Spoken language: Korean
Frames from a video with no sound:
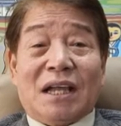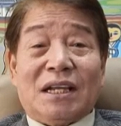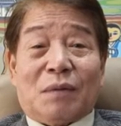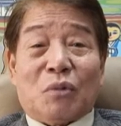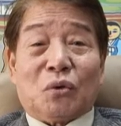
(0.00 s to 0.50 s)

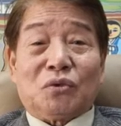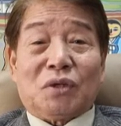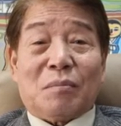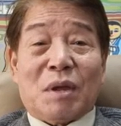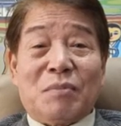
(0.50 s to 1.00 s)
아이가
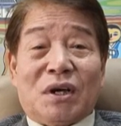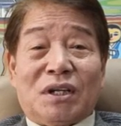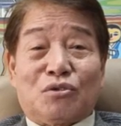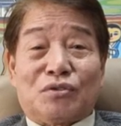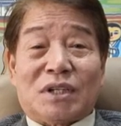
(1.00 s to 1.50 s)
모두가 몇
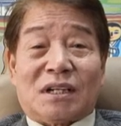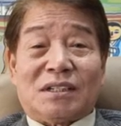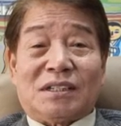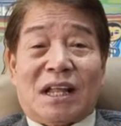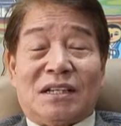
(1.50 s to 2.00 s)
명이
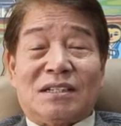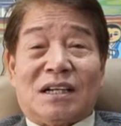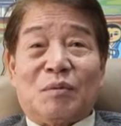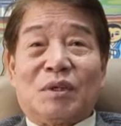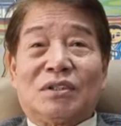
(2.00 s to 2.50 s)
출산이
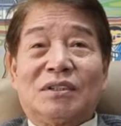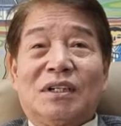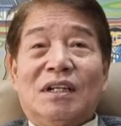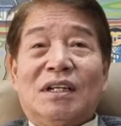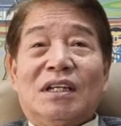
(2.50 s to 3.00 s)
됐는가 하면은
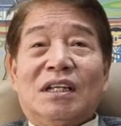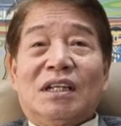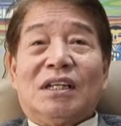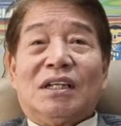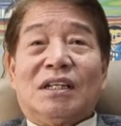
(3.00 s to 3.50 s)

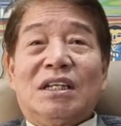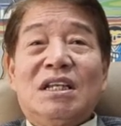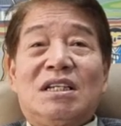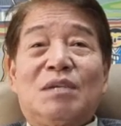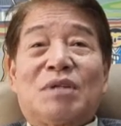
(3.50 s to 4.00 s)

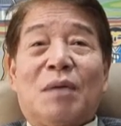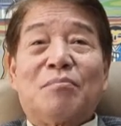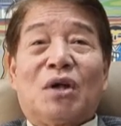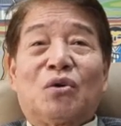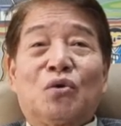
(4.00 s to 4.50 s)

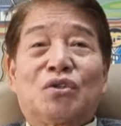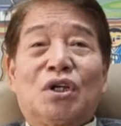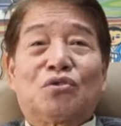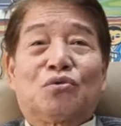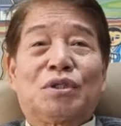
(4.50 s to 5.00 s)
23만
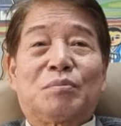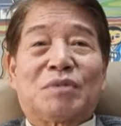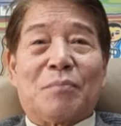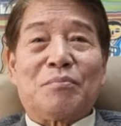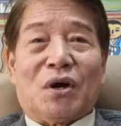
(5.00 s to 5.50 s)

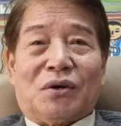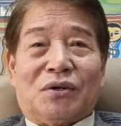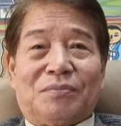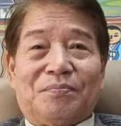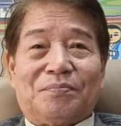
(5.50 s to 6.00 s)
5,093명.